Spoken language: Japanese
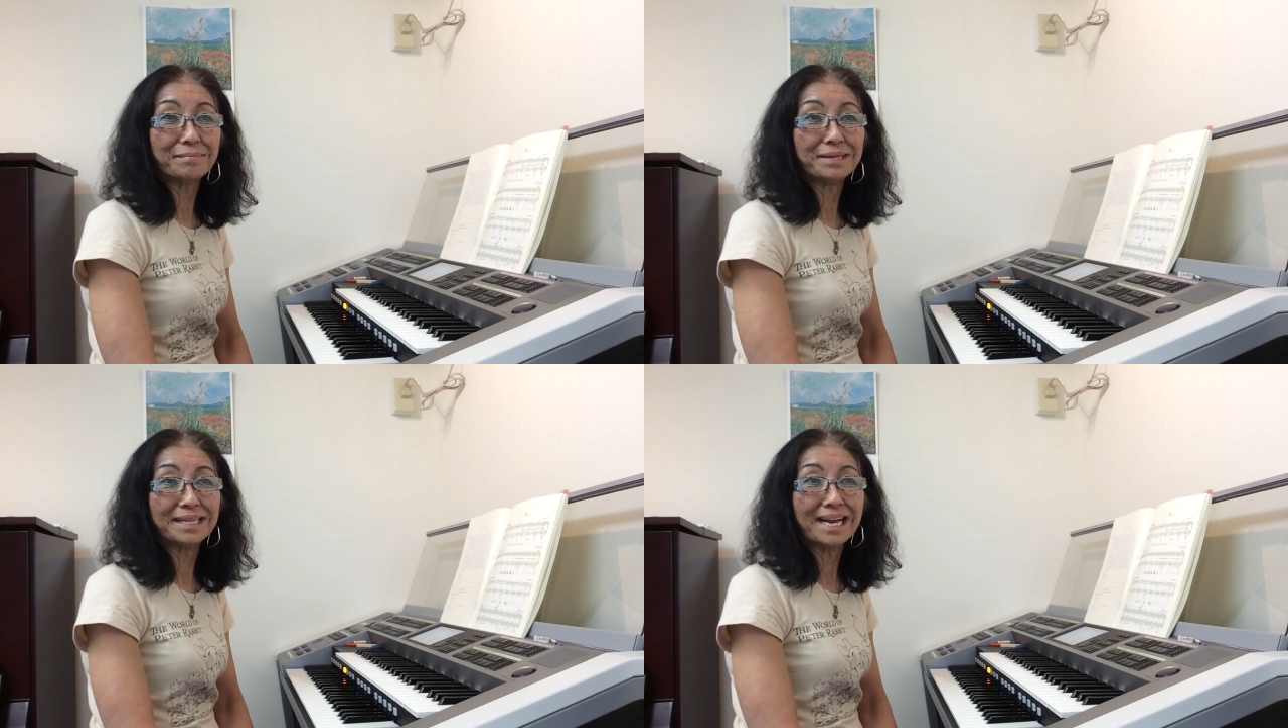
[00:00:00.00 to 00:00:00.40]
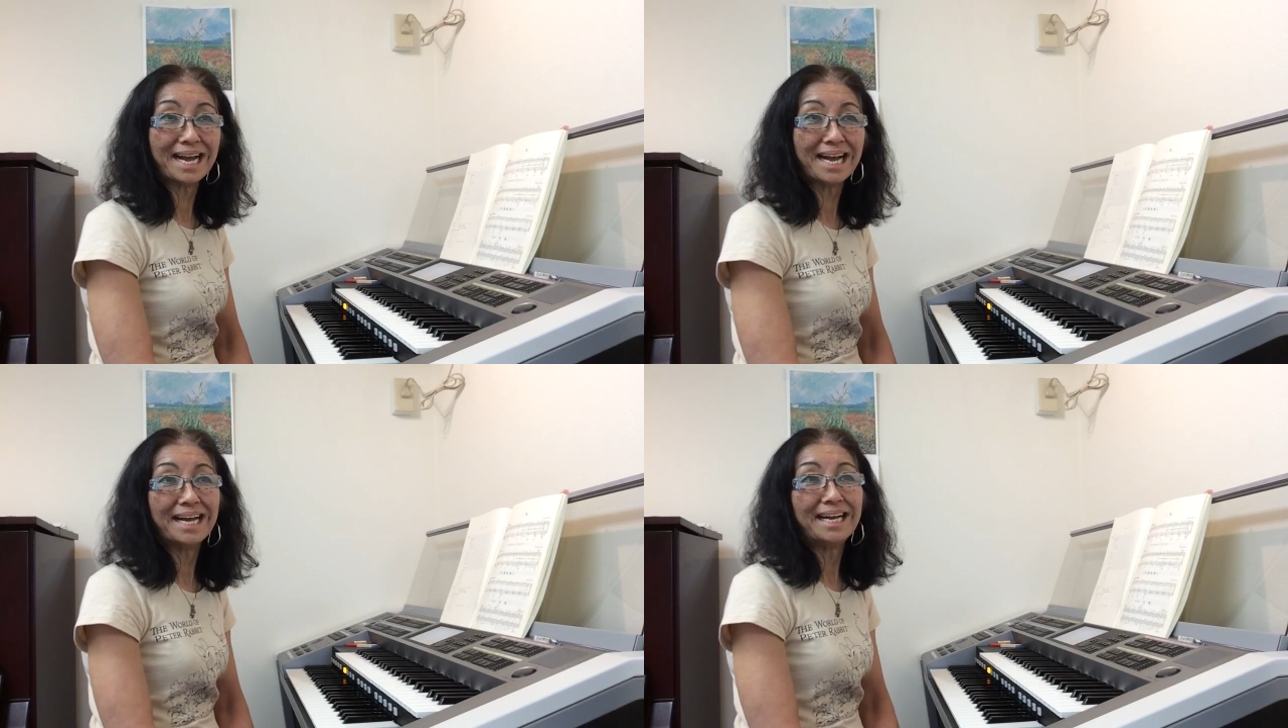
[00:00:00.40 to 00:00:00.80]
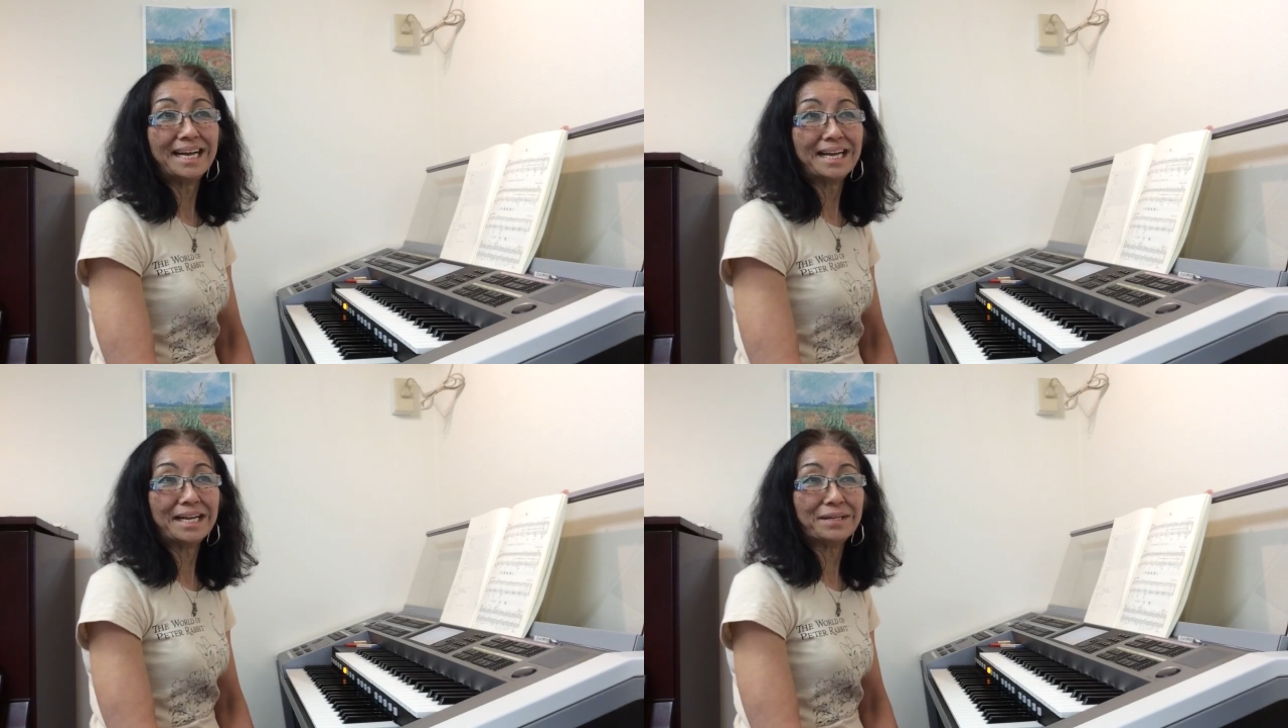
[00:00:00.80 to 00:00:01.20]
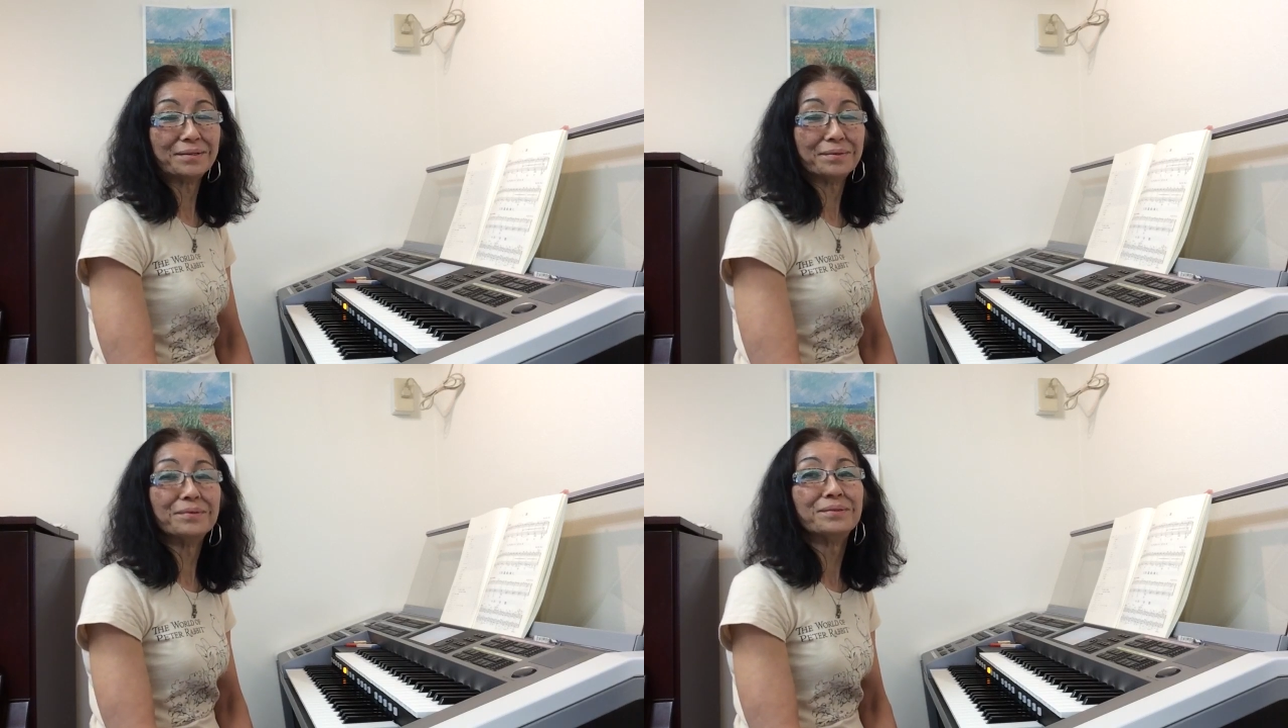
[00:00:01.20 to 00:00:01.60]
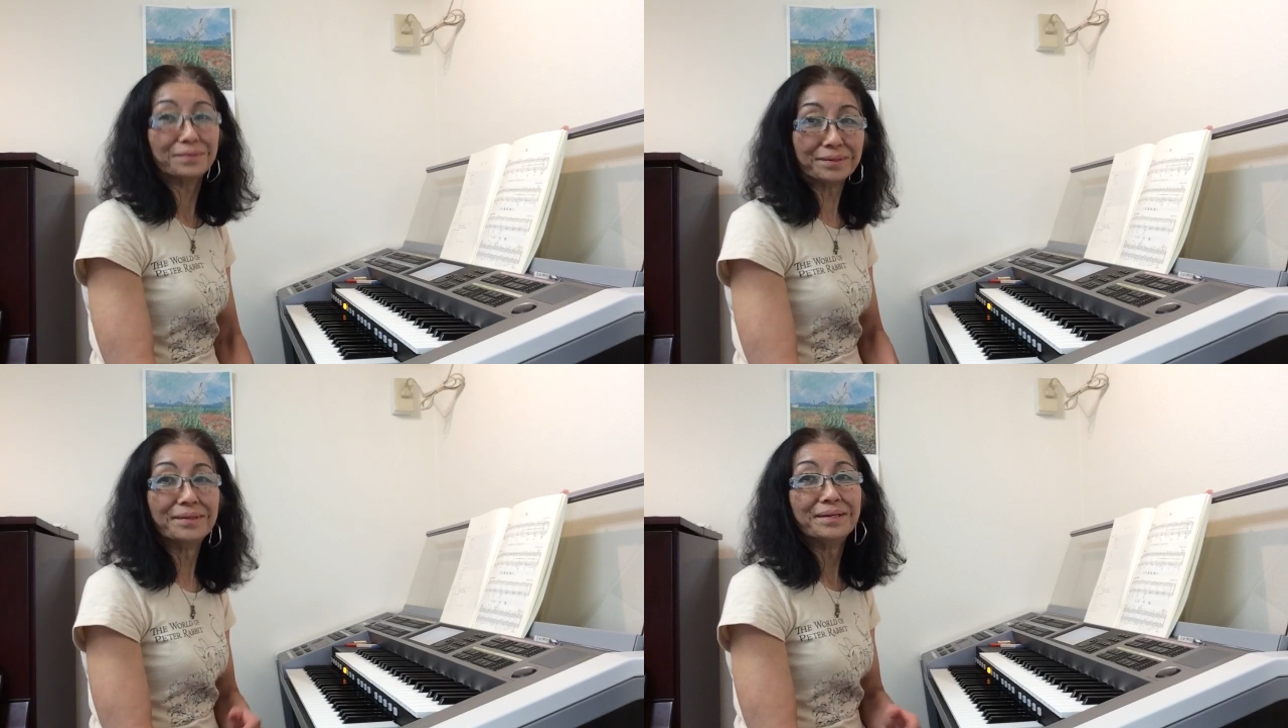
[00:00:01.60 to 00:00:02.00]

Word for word: みたらあの本当